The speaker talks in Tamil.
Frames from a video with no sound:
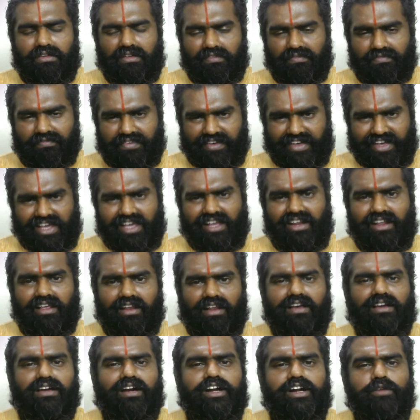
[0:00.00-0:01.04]

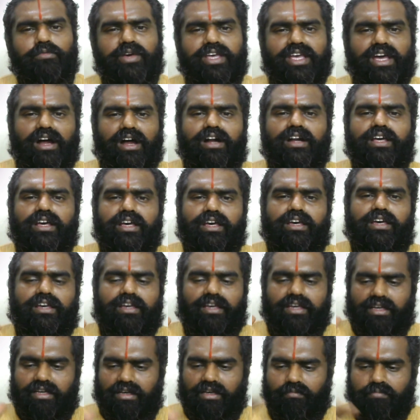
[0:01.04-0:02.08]
வேலையில் கடுமையான
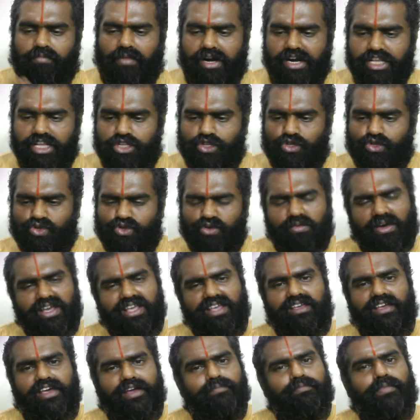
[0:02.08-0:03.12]
பணிச்சுமை
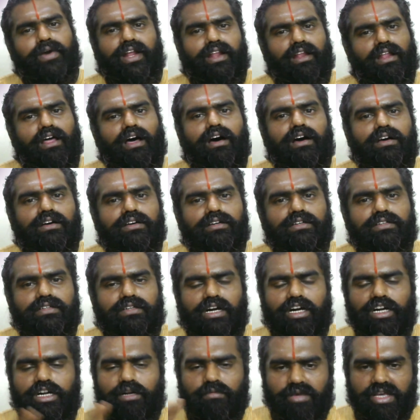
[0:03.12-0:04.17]
ஏற்படலாம்
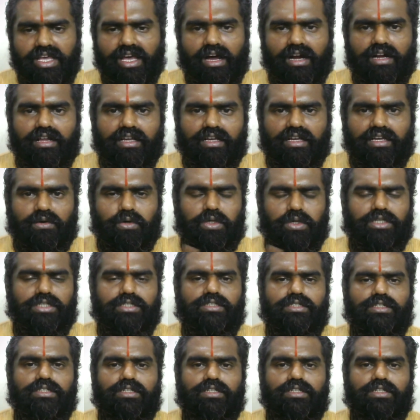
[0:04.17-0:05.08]
கடுமையான ஒரு